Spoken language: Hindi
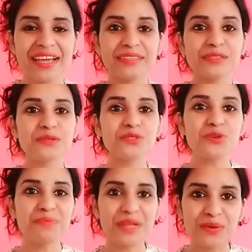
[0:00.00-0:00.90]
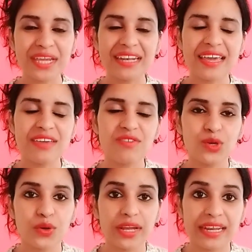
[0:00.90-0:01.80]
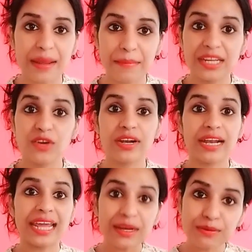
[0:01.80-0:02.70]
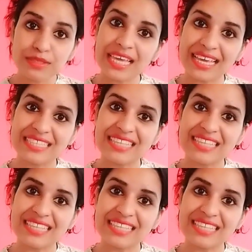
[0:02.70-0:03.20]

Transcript: तो दोस्तों मिलूंगी नई वीडियो नई रेमेडी और नए नुस्खे के